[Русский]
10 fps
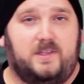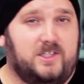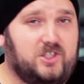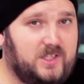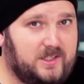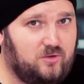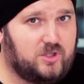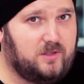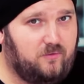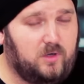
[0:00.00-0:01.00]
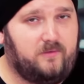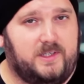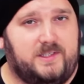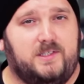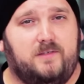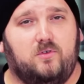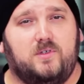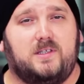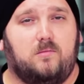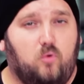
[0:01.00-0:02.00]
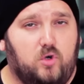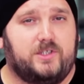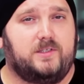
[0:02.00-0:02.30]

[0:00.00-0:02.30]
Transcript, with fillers: даже надежный Volvo XC90 можно